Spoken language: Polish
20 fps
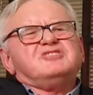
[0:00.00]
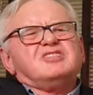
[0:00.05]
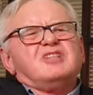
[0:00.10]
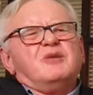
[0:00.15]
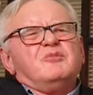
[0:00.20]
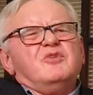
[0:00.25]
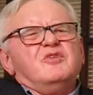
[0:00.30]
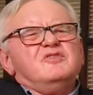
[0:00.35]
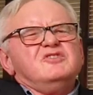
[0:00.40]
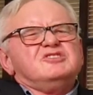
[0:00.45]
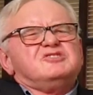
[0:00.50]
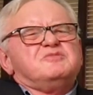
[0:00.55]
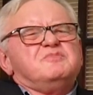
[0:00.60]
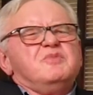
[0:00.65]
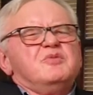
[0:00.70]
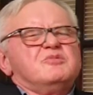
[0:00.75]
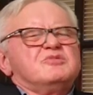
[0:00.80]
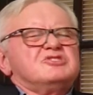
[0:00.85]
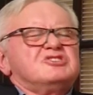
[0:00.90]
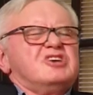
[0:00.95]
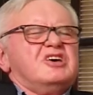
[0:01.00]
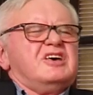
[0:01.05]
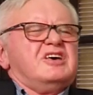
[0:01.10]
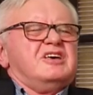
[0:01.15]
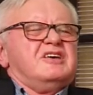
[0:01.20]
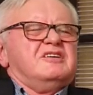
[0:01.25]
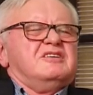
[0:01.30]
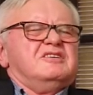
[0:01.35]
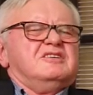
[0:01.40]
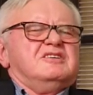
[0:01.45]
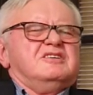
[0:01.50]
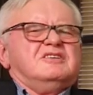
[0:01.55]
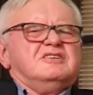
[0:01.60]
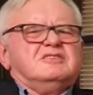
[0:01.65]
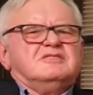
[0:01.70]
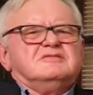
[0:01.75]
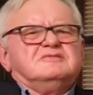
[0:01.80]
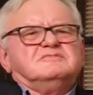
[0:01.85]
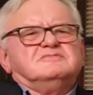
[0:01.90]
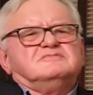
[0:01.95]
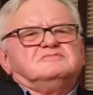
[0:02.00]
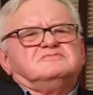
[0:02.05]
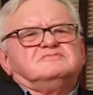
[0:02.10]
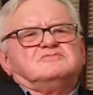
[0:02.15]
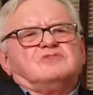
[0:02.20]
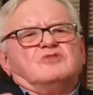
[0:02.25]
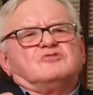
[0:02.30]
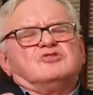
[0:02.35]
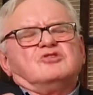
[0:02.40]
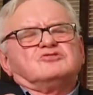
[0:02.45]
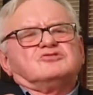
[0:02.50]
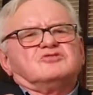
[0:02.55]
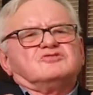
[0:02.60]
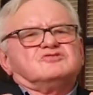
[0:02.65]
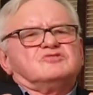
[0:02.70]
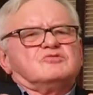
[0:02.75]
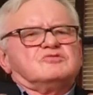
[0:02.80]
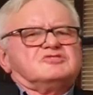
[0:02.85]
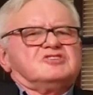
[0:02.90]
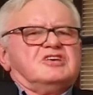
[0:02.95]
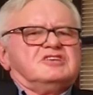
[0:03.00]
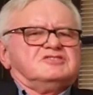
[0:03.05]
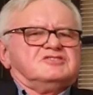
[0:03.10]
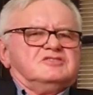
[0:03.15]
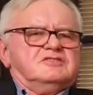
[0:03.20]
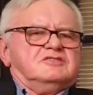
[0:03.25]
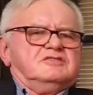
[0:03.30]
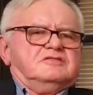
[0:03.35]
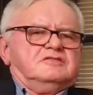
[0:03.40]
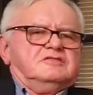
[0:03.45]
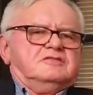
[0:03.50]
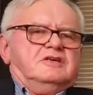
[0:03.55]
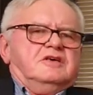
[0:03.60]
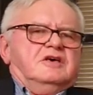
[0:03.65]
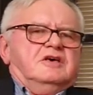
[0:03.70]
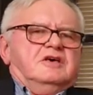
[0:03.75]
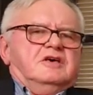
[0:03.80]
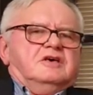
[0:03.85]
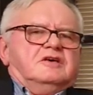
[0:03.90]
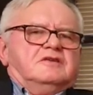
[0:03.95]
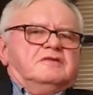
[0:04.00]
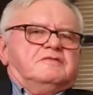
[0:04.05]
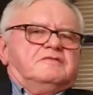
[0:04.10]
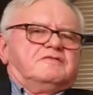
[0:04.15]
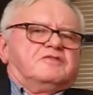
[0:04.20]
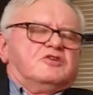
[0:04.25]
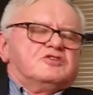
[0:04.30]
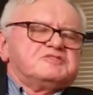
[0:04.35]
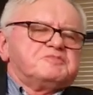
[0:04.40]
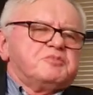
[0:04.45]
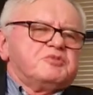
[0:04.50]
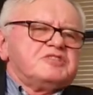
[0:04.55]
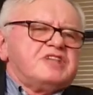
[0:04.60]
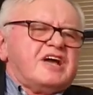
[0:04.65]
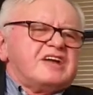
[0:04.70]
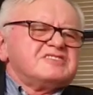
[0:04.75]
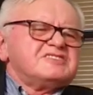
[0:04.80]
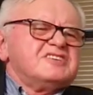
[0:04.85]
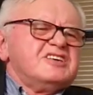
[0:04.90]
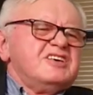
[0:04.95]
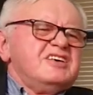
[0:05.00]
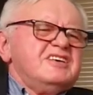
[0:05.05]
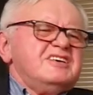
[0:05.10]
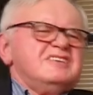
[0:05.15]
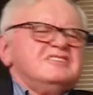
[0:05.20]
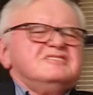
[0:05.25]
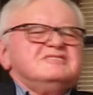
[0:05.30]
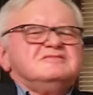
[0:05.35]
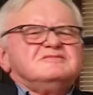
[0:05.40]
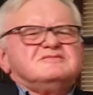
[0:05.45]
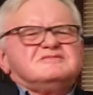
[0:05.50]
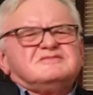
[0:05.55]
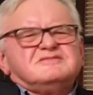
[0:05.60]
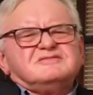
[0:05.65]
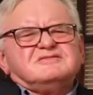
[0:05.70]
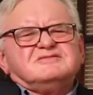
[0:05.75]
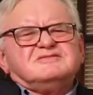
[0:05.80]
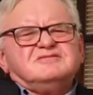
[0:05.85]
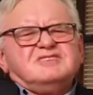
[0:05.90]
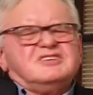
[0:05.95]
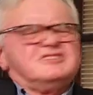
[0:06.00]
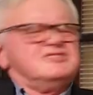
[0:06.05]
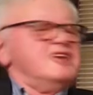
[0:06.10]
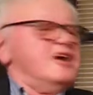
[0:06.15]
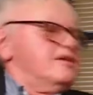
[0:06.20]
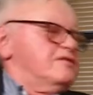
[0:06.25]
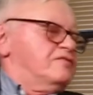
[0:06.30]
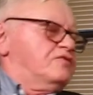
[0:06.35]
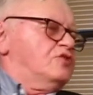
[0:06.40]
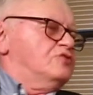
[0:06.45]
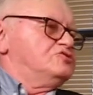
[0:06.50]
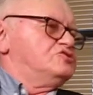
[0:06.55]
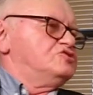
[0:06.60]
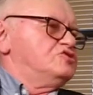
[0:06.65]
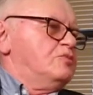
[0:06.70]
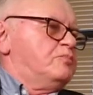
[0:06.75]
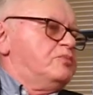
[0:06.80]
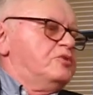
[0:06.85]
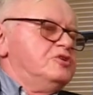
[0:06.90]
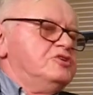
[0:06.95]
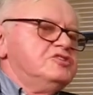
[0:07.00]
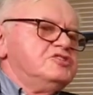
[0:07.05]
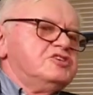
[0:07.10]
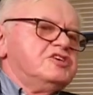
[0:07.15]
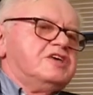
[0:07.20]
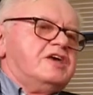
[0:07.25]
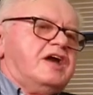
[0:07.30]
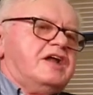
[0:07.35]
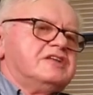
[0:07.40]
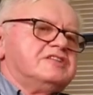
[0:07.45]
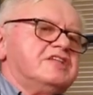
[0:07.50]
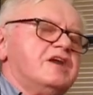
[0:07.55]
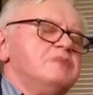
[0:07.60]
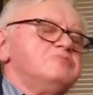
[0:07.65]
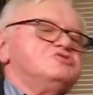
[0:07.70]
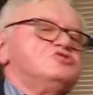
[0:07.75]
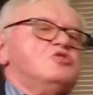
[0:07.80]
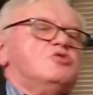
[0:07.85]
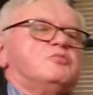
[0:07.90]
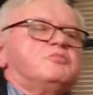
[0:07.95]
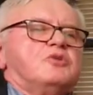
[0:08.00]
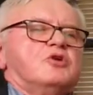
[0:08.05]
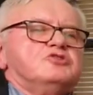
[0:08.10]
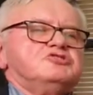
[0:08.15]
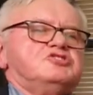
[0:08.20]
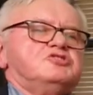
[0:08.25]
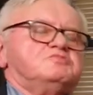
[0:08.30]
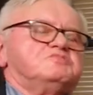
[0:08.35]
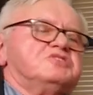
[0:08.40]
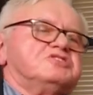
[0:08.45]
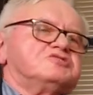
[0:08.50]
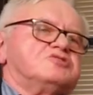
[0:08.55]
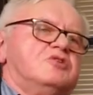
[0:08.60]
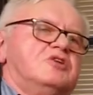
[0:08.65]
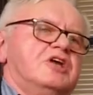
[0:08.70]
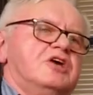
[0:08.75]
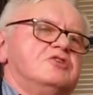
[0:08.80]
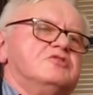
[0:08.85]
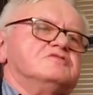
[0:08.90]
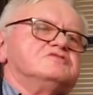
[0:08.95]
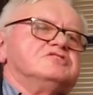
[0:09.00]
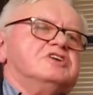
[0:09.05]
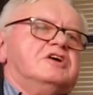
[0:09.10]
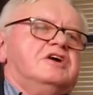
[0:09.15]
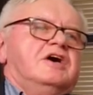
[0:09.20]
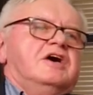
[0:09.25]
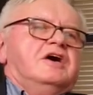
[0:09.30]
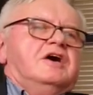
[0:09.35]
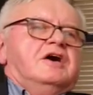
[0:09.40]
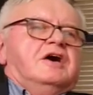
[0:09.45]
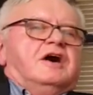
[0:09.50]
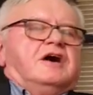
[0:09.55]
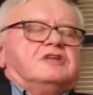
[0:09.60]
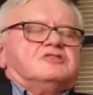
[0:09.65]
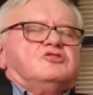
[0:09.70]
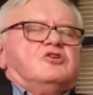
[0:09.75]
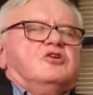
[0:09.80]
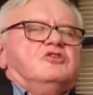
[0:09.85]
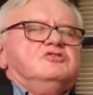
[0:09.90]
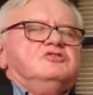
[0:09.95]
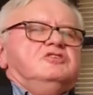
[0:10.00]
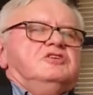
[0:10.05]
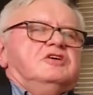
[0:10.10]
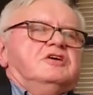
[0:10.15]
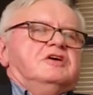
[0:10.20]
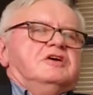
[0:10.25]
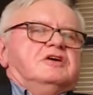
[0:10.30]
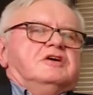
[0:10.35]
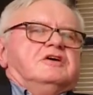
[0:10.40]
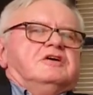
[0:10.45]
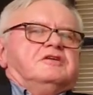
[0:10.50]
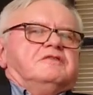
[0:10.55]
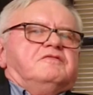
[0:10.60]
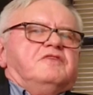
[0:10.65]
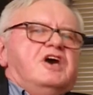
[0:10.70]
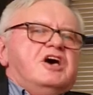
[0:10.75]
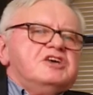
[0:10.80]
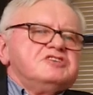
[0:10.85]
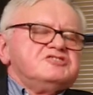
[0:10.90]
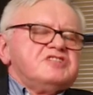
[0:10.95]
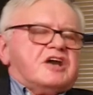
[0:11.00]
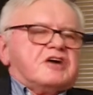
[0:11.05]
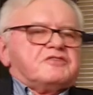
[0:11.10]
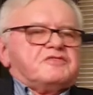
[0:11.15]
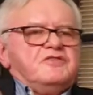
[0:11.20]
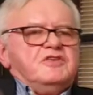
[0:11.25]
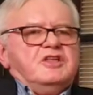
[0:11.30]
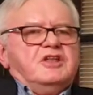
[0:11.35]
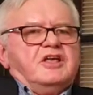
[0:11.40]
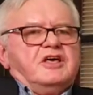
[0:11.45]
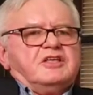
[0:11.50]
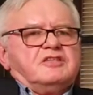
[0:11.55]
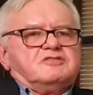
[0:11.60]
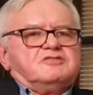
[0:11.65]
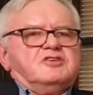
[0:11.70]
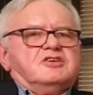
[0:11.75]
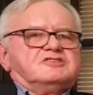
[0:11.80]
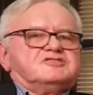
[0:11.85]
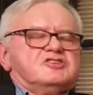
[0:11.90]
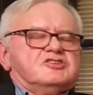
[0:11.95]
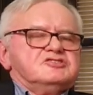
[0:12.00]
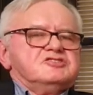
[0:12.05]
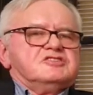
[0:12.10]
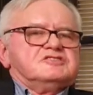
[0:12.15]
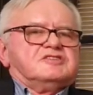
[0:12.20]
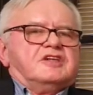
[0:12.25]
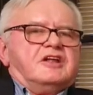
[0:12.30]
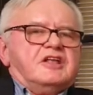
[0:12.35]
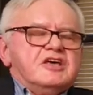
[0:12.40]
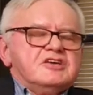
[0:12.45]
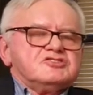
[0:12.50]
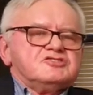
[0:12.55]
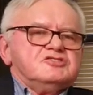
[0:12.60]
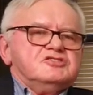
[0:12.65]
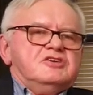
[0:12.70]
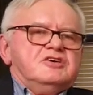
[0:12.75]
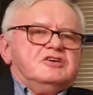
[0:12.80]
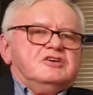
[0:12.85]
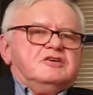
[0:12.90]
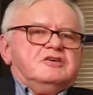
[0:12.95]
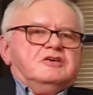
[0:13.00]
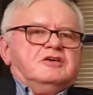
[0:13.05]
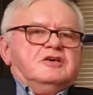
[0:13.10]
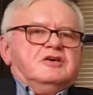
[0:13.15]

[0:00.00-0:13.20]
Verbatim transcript: namówić, mimo że y, odnosząc sukcesy w gospodarce, nie chciałem wchodzić do polityki, ale dałem się uprosić przez kolegów, że Antoni, weź na chwilę, ty jesteś niezależny,